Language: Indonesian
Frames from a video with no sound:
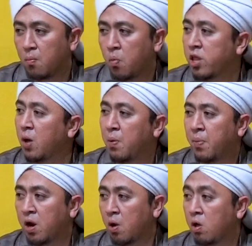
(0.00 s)
buat apa
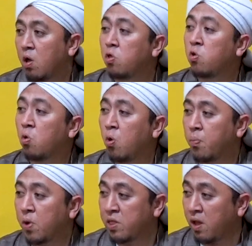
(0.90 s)
pandangan?
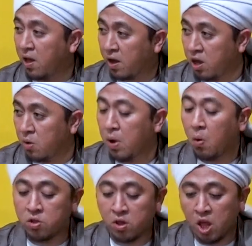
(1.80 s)
Cukup kita yakin
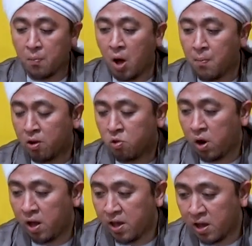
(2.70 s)
bahwa setiap amal
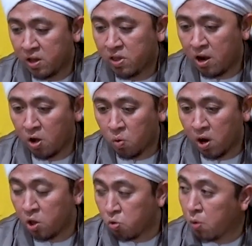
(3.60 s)
soleh yang kita
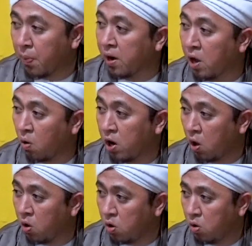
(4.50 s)
lakukan itu dipandang oleh
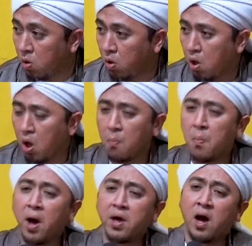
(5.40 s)
Allah,
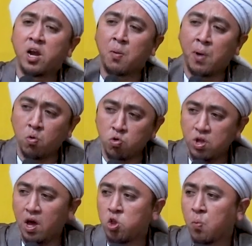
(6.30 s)
baik ada
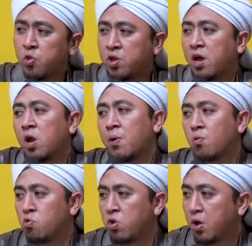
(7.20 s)
manusia ataupun tidak ada
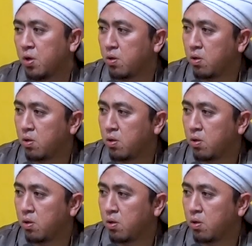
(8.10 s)
manusia.